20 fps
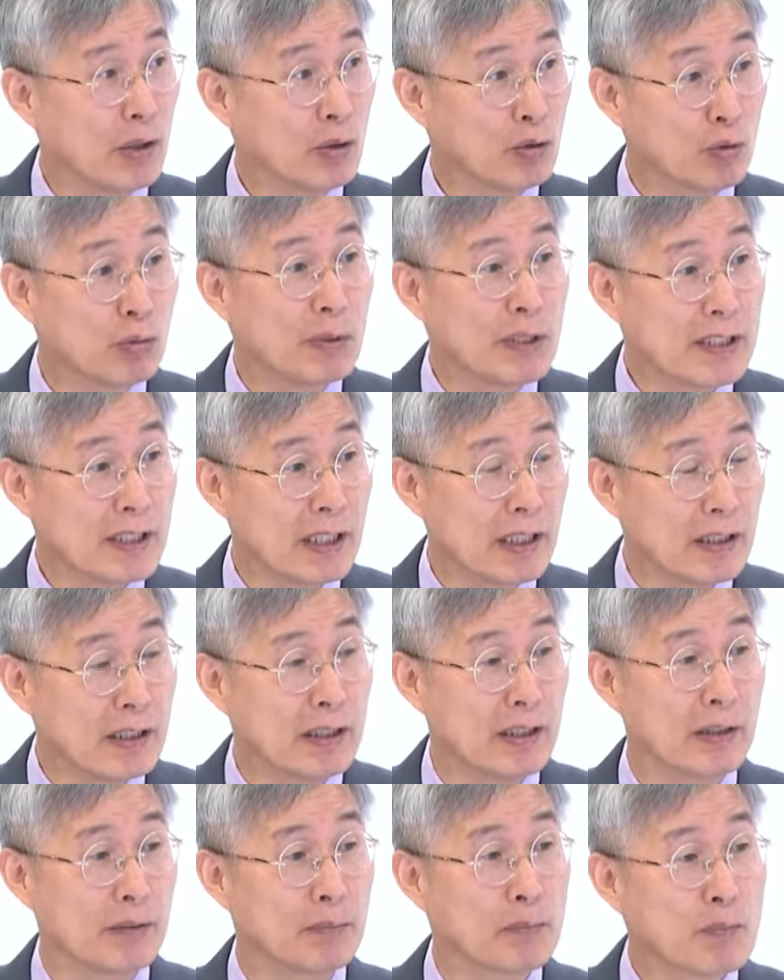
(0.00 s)
예. 두
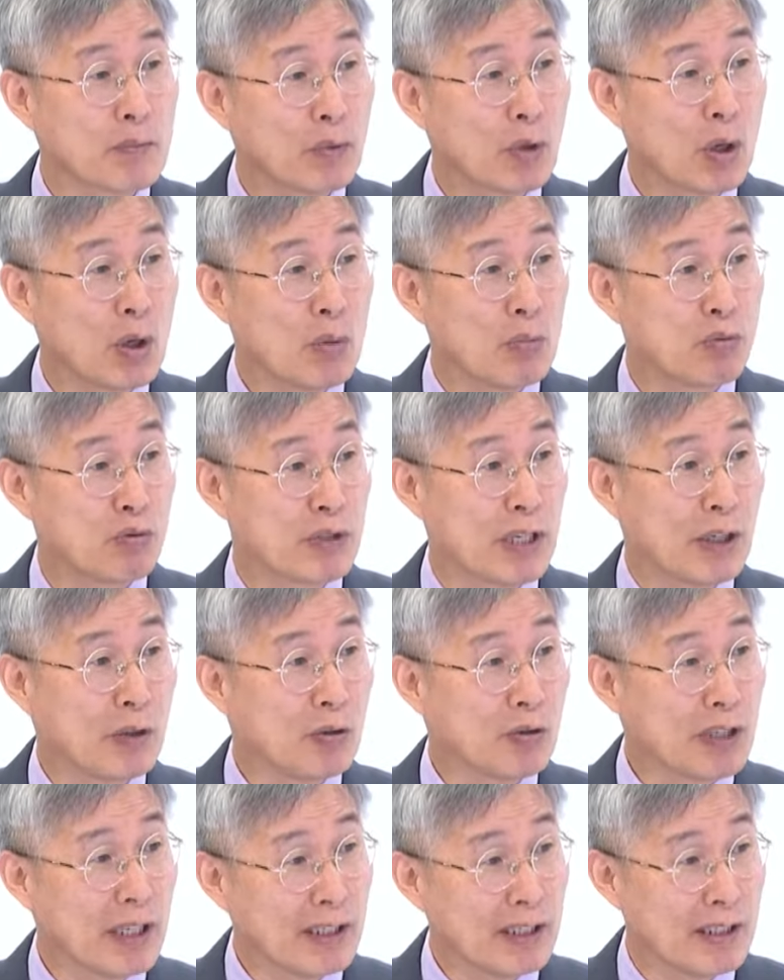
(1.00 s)
번째는
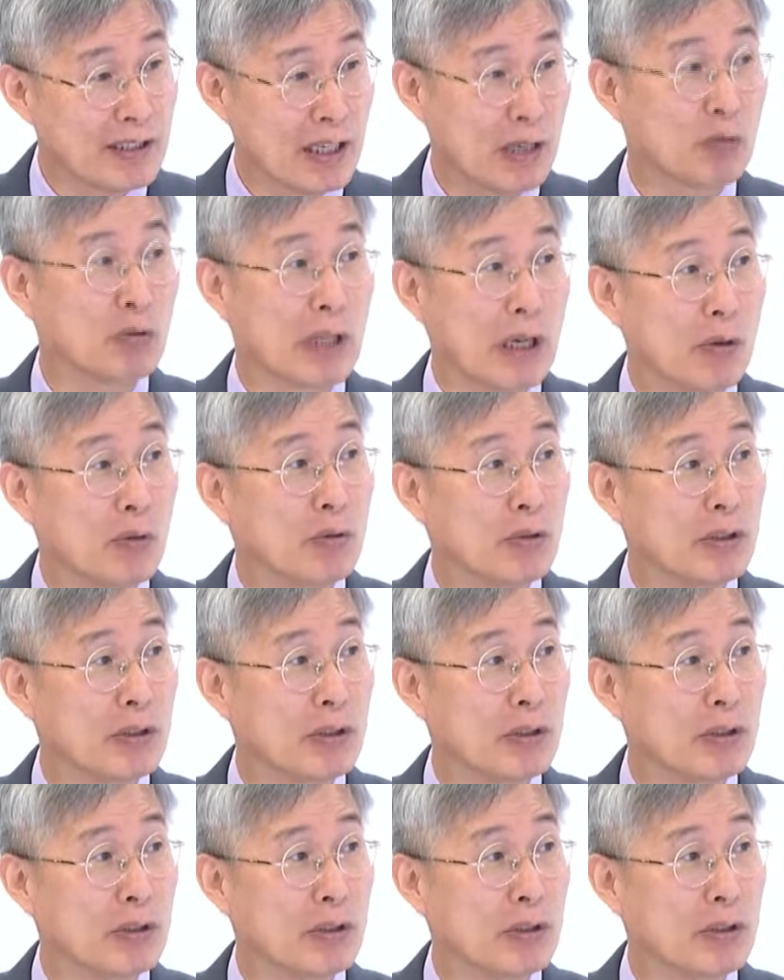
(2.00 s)
부작용 얘기가 자꾸 나오고